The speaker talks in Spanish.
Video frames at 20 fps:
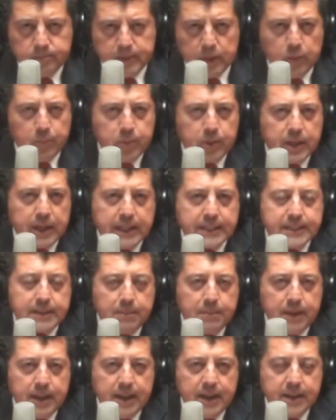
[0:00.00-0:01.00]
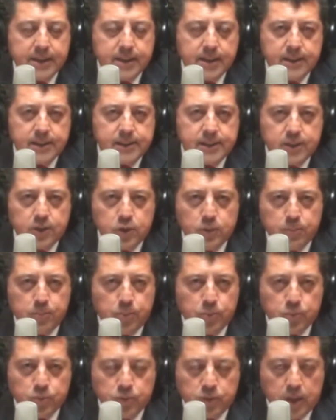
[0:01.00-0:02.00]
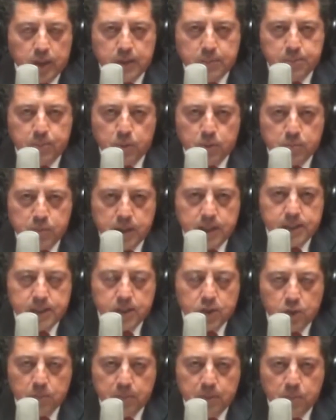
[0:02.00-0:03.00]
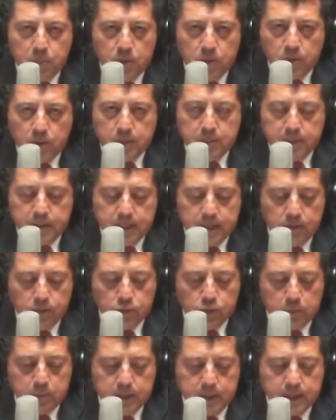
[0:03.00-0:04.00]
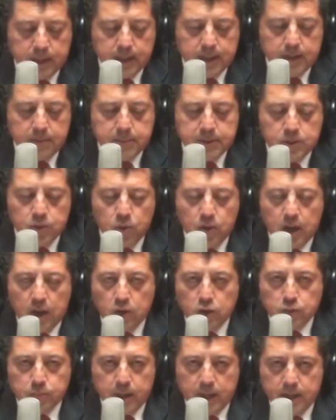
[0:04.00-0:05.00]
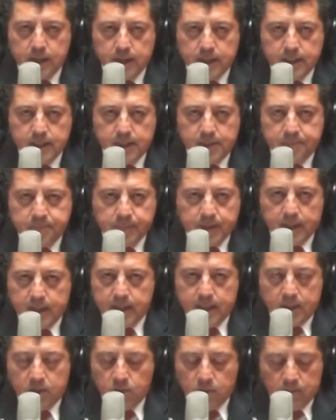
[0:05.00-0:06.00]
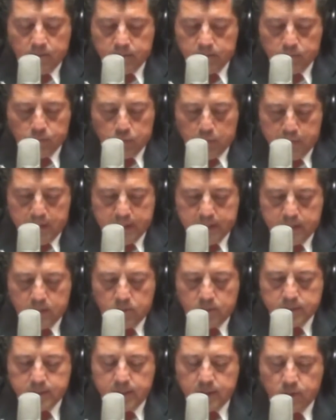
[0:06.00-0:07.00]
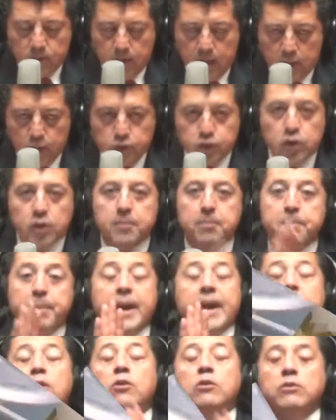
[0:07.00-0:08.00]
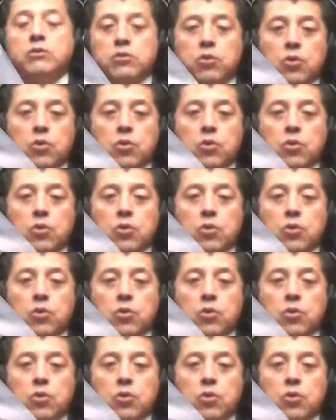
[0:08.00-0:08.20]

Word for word: Digo, porque la asamblea ya decidió por usted y por mí. Si yo me muero de manera automática, mis órganos van le digo en automático a ser donados, pero